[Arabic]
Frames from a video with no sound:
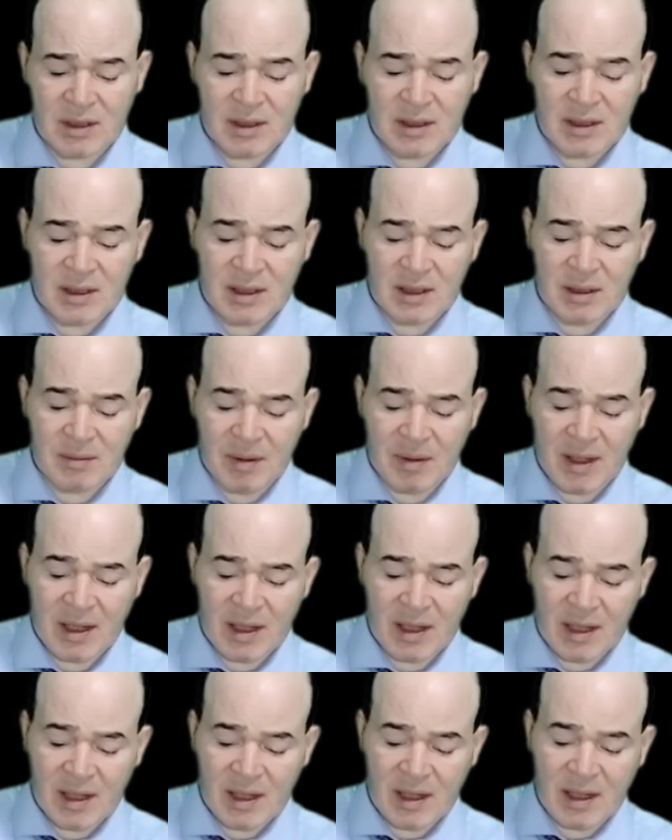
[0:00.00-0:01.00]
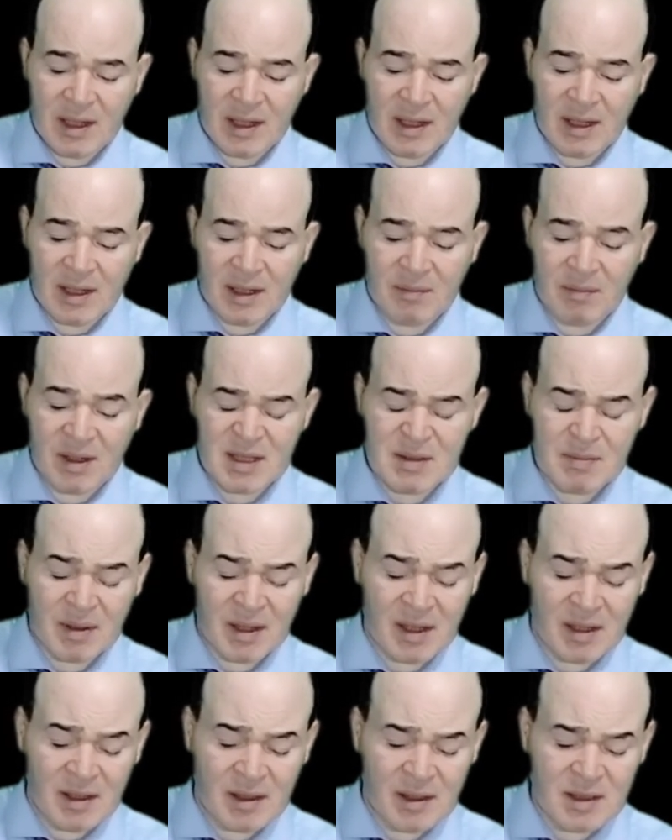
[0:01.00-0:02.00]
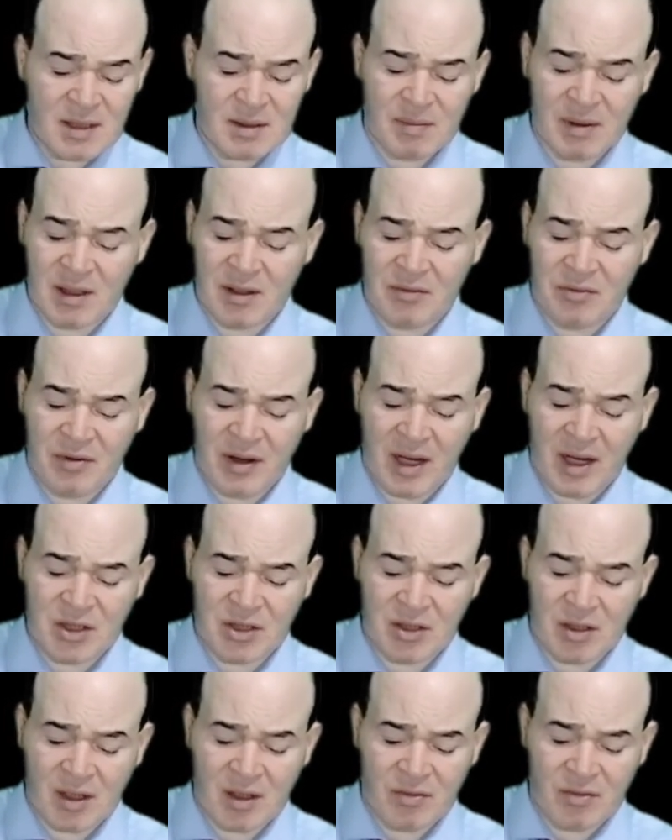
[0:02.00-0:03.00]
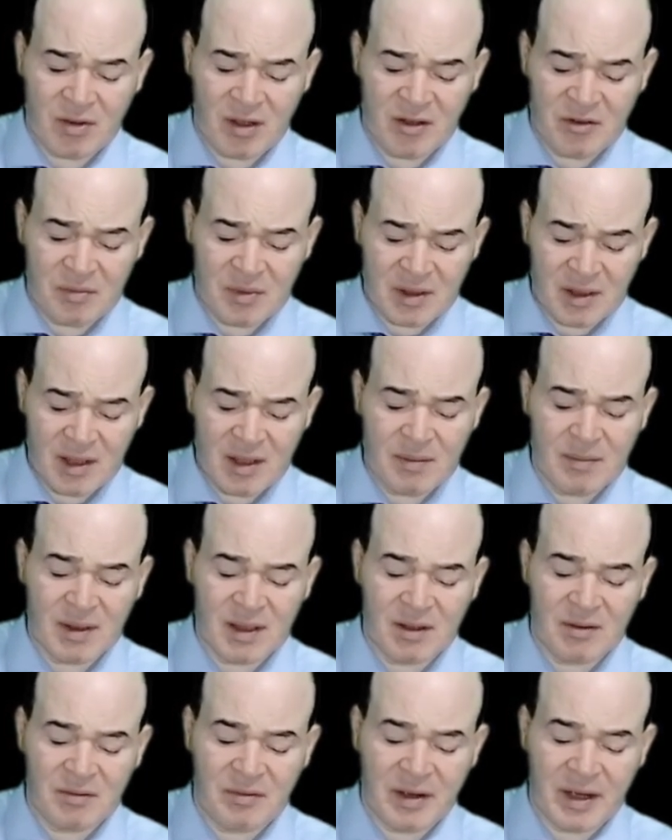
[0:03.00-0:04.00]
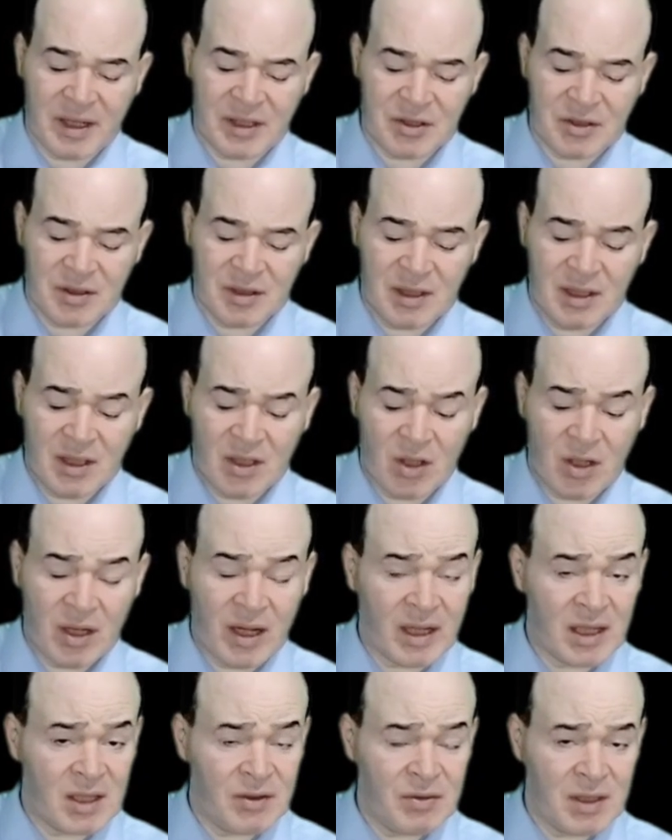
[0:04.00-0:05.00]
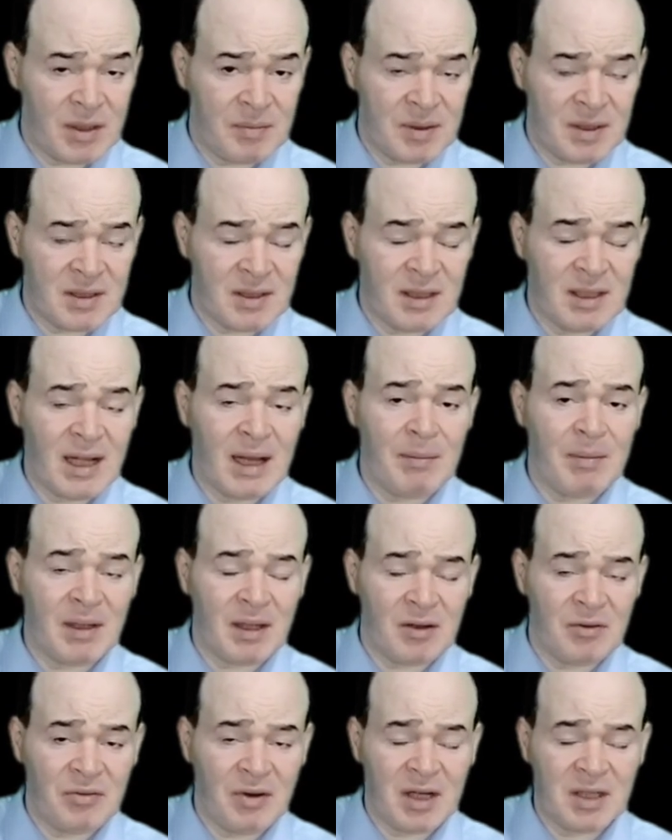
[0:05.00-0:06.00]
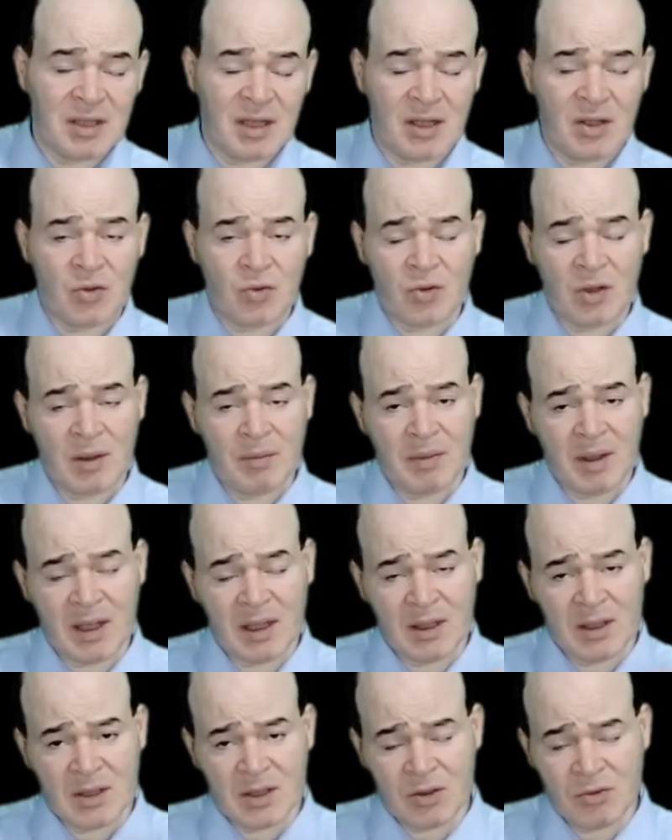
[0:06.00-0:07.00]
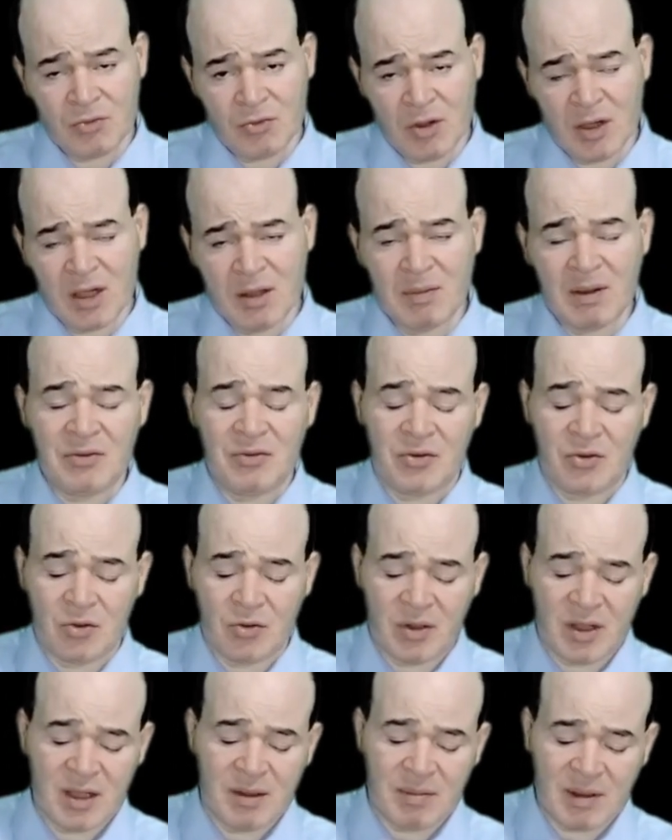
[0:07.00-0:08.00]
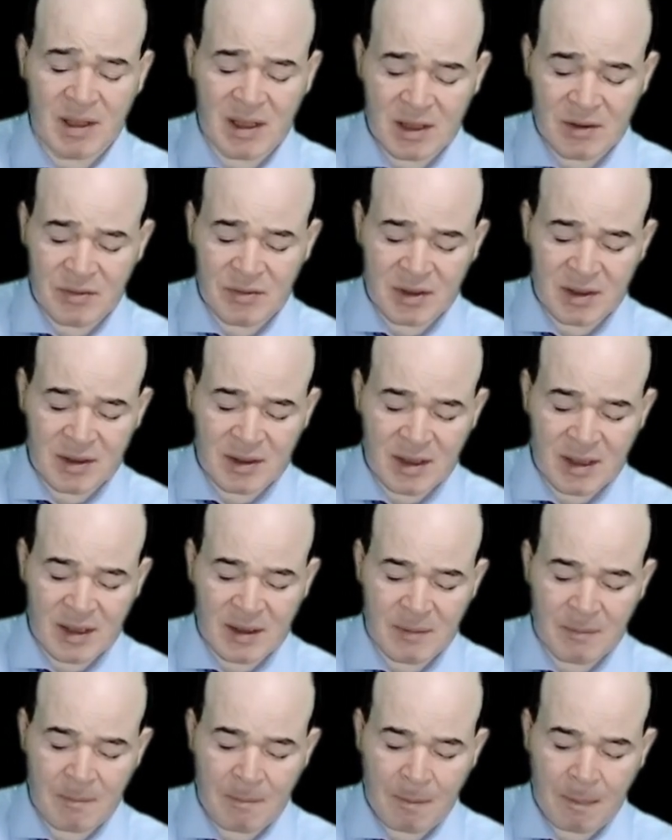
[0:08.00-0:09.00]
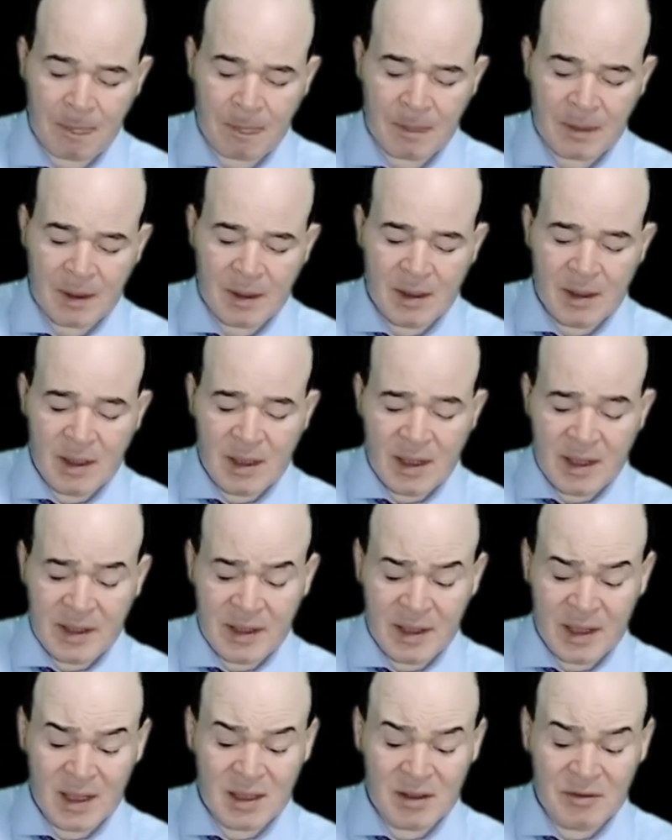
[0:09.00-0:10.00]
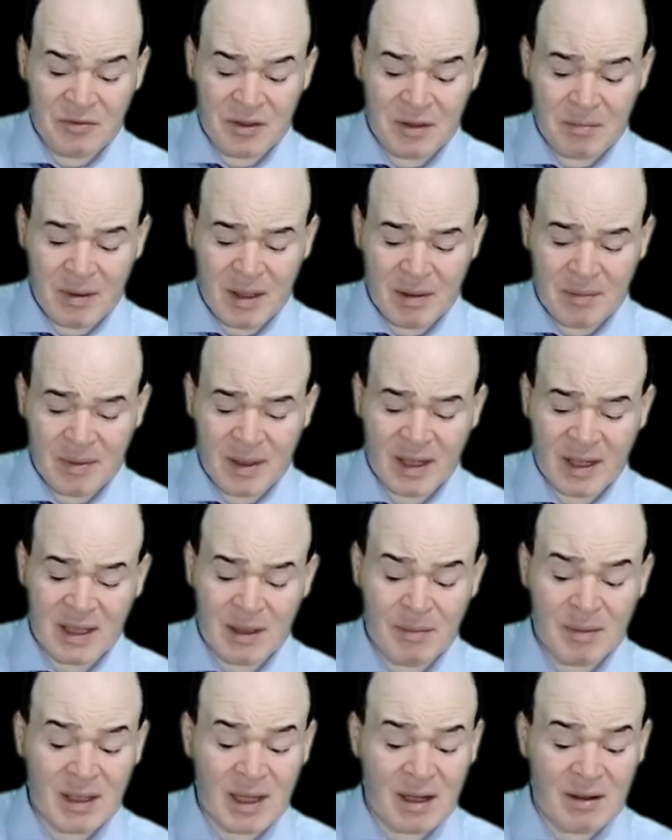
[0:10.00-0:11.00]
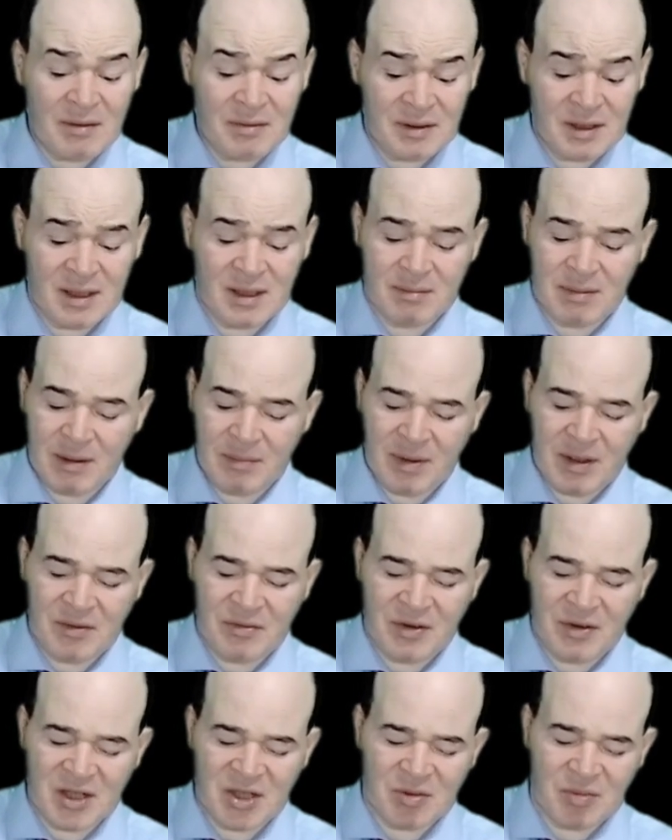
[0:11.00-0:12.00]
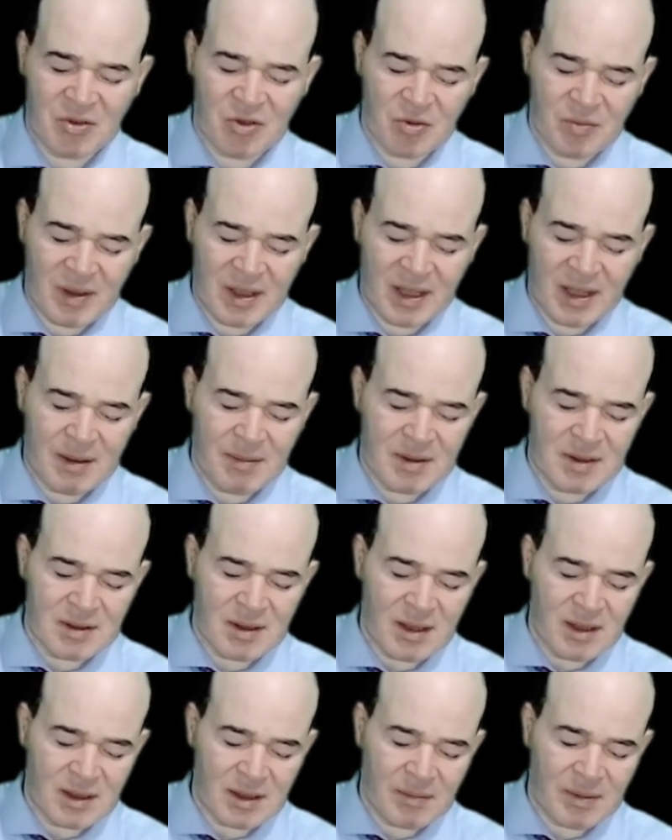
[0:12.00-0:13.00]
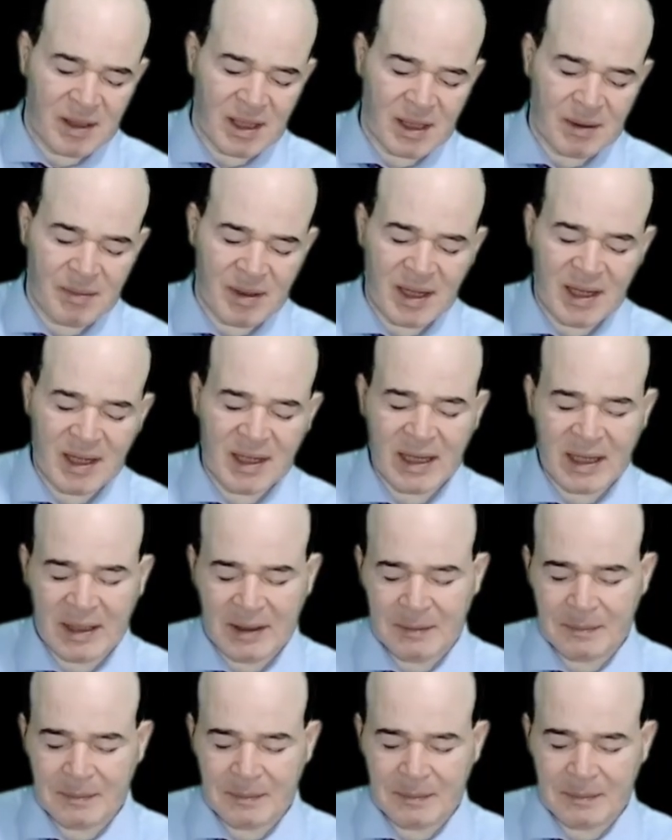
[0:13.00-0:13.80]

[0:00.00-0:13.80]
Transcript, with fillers: يبقى آه، آه، البلازما كليرنس ما تنفعش الهاف لايف بتقل ما تنفعش الاكتيفيتي بتزيد لا ما تنفعش لان كل ما كان ريزرفوار يبقى الفري قليل يبقى الاكتيفيتي تقل النيجاتيف فيدباك بيعتمد على الفري يبقى ما ينفعش برضه يبقى الاجابه الصح طبعا يا جماعه هي ايه